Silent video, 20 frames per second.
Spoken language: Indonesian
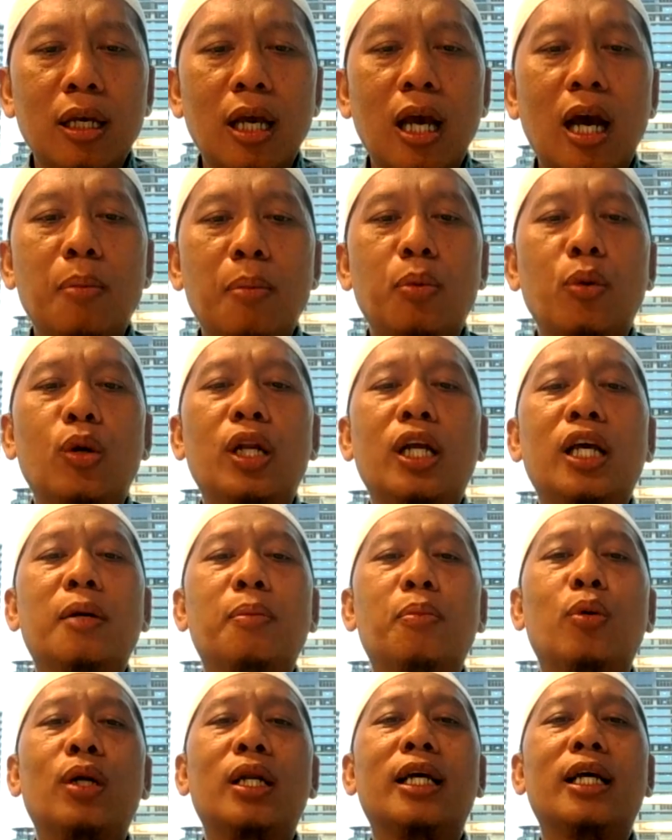ya
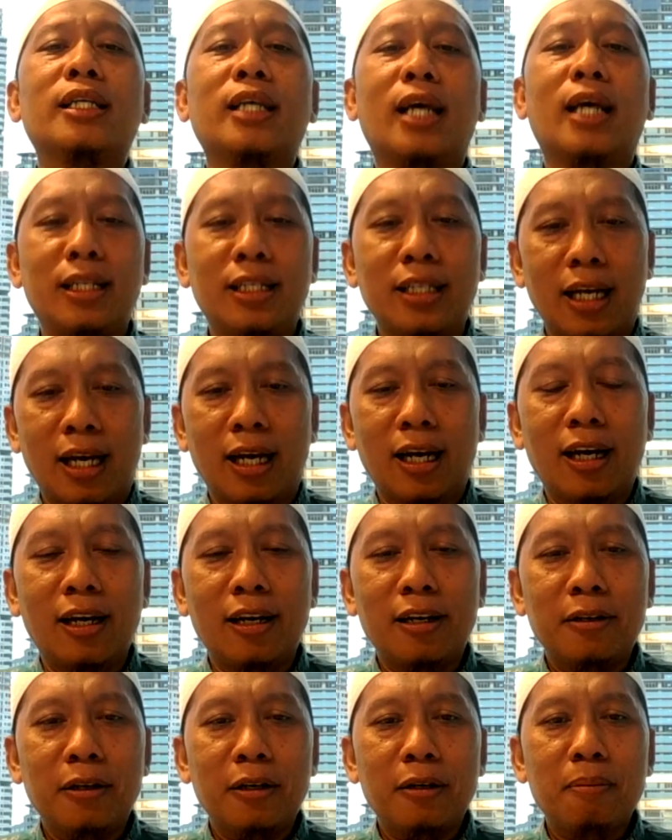boleh-boleh saja.